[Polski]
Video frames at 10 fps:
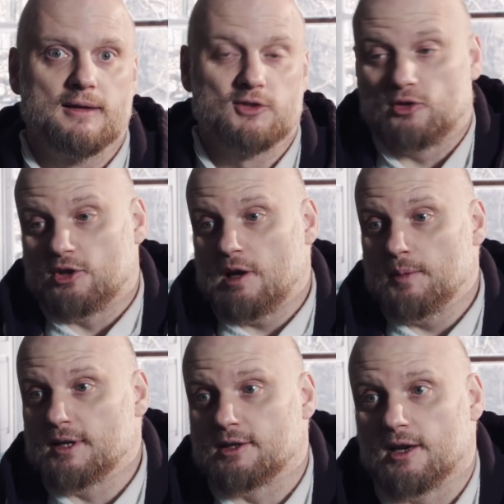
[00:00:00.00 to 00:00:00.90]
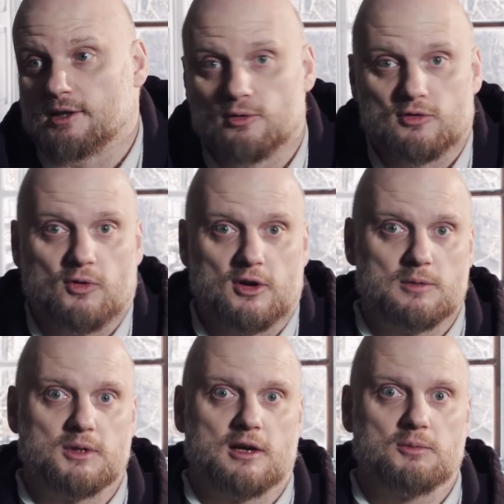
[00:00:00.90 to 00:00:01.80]
Co to trzeba mieć za serce już w ogóle,
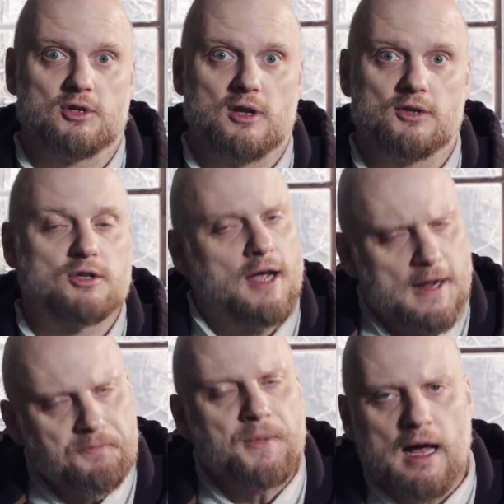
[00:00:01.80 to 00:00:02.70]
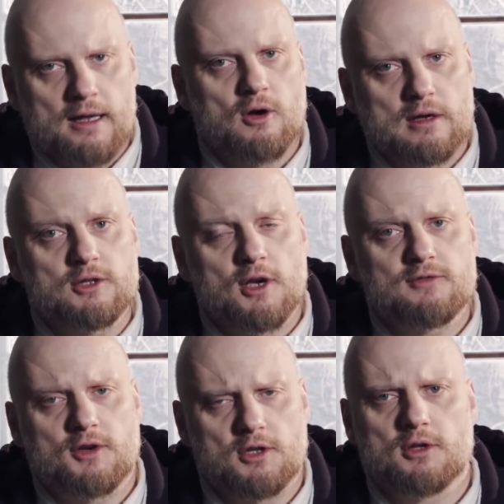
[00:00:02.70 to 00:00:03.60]
żeby tak myśleć? Ale kochani, to
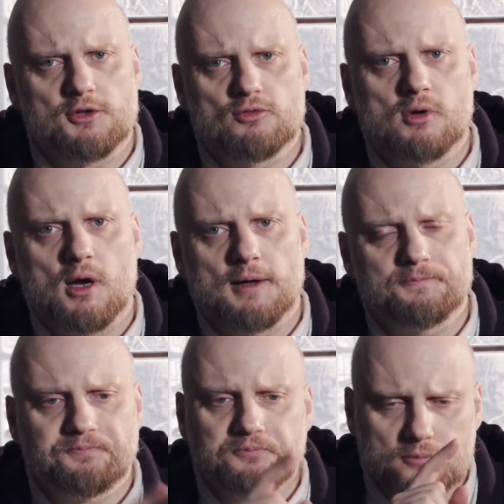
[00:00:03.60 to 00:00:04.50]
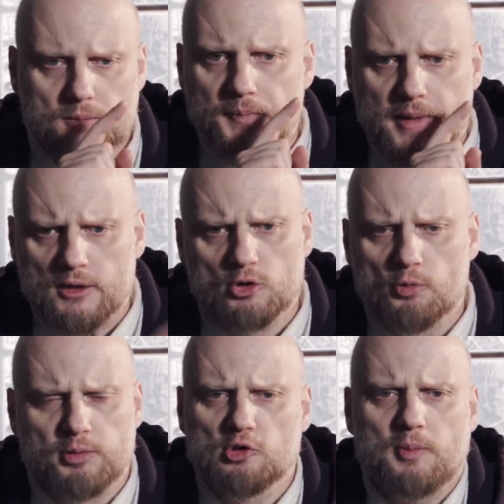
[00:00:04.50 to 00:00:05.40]
jest właśnie ten sługa. To
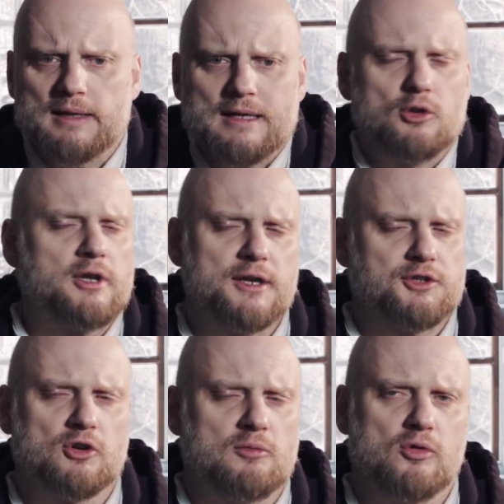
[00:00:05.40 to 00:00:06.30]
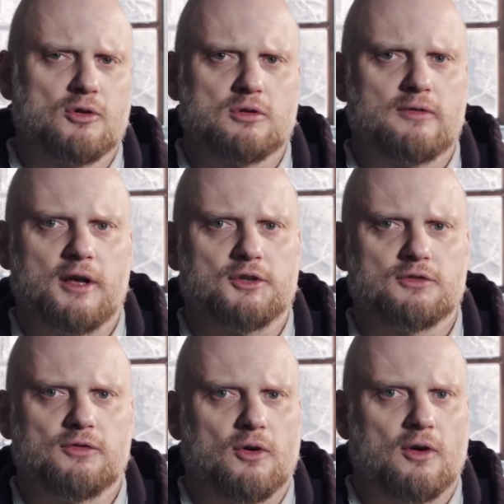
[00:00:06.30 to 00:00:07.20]
upodobanie to nie jest tylko
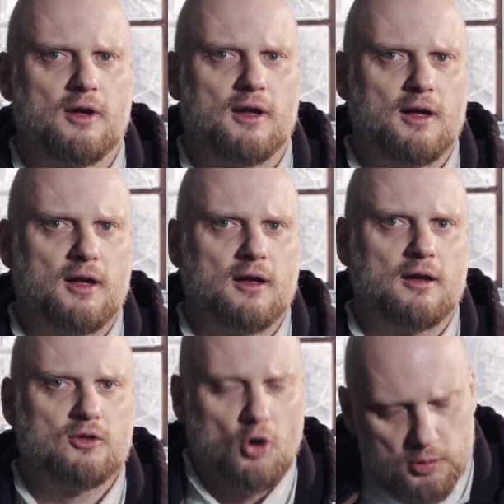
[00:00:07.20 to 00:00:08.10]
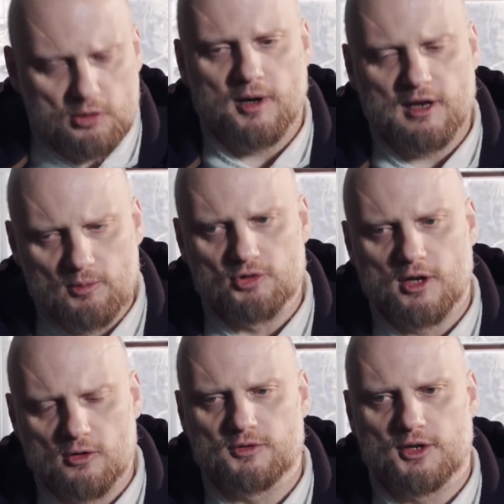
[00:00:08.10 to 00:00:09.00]
błogosławieństwo. To upodobanie
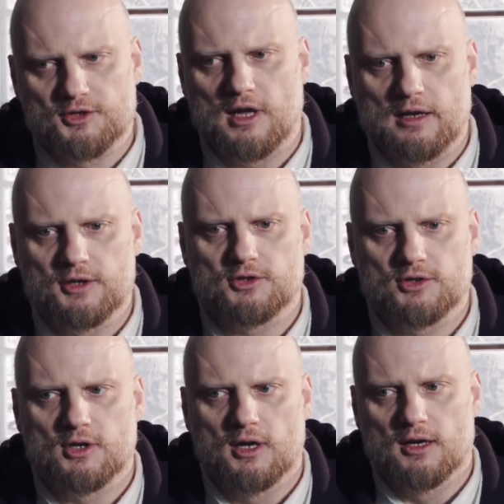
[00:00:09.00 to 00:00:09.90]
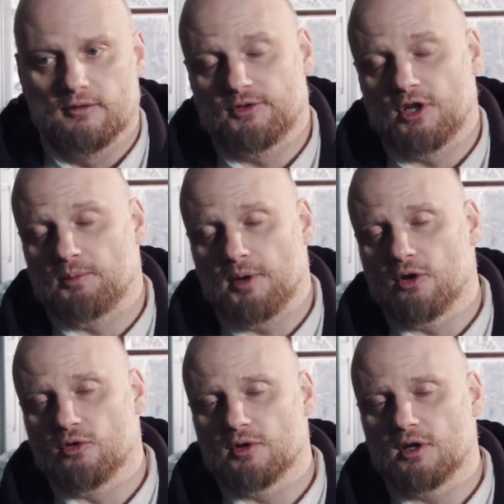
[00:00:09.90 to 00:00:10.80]
można również znaleźć w
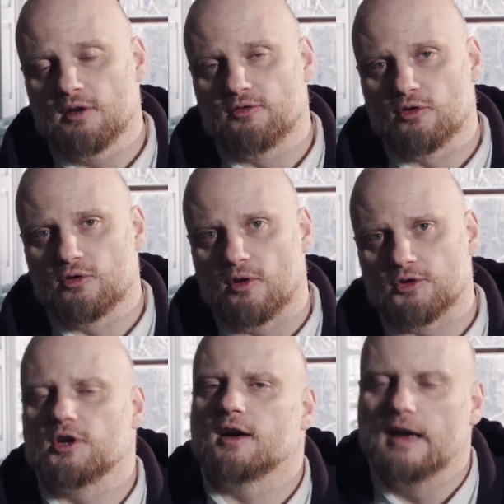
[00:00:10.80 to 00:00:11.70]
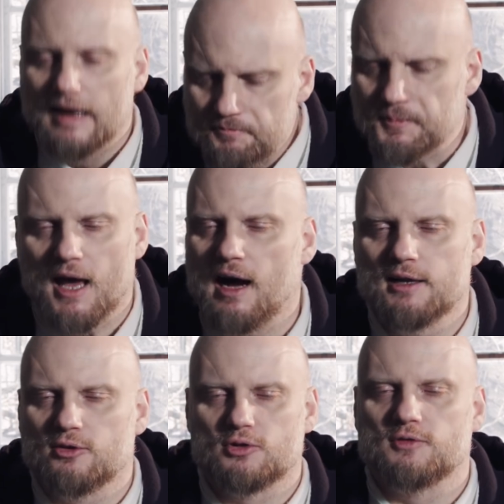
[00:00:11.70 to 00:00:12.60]
cierpieniu i w trudnościach.
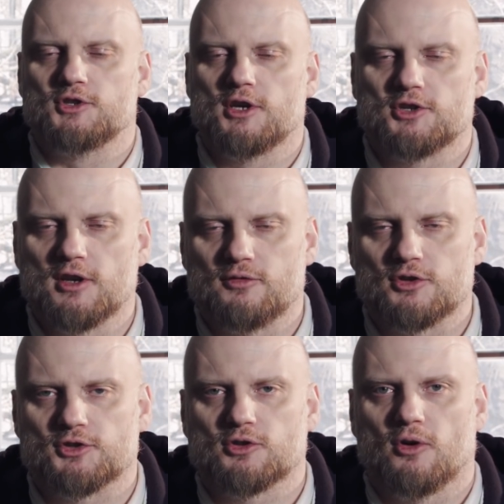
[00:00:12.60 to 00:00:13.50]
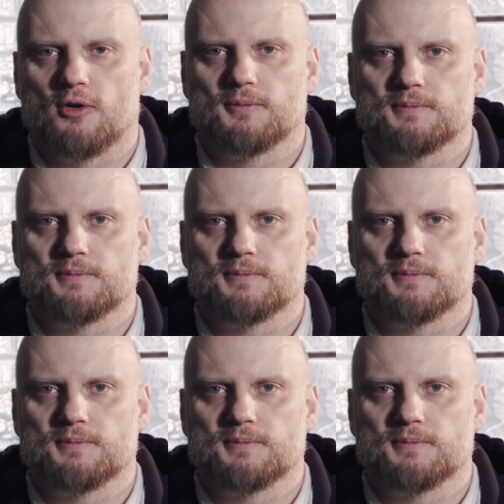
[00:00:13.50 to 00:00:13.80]
Ale to oczywiście jeszcze nie wszystko.